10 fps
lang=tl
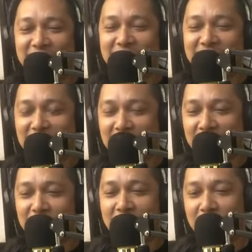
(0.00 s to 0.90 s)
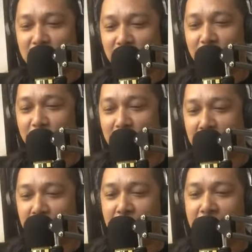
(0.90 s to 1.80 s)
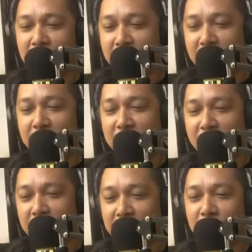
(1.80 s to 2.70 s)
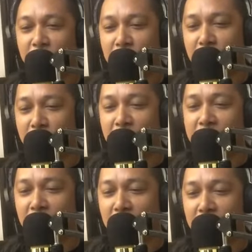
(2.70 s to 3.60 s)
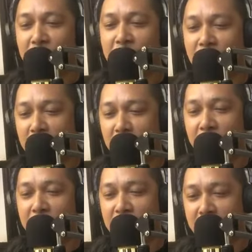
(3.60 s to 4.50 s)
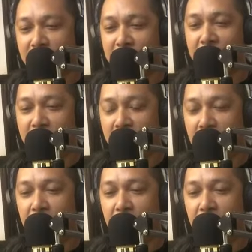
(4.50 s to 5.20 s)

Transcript: Ah, murag murag murag uyab nga tong imong ex sa una nga kuan ba nga gi